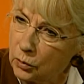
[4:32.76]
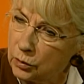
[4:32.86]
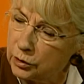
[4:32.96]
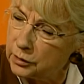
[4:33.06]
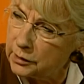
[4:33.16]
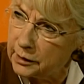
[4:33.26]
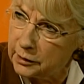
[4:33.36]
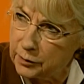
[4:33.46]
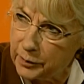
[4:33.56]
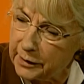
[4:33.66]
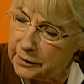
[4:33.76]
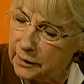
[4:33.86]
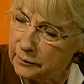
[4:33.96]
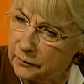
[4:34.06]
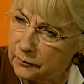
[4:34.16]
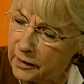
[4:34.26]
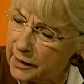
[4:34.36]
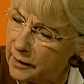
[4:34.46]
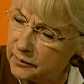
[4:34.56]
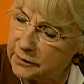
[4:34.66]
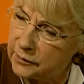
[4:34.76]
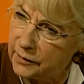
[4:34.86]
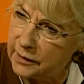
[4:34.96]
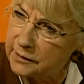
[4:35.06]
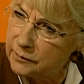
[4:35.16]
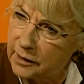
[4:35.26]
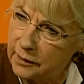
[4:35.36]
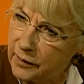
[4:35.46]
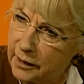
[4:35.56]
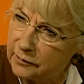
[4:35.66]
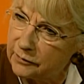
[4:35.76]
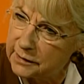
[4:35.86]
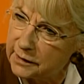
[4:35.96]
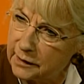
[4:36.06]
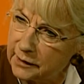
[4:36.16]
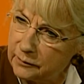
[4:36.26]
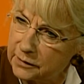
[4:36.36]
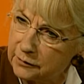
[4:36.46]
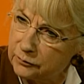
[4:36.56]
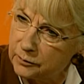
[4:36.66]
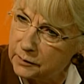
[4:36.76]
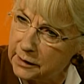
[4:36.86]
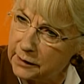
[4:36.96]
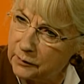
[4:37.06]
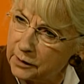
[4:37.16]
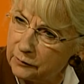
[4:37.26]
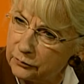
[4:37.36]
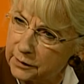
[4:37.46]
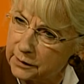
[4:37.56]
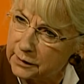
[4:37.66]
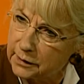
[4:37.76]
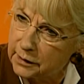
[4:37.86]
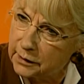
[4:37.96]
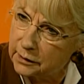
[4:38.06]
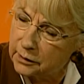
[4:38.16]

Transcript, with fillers: Und dann später, wann haben Sie zum ersten Mal gemerkt, was da neben, sich, neben Ihnen vor sich ging?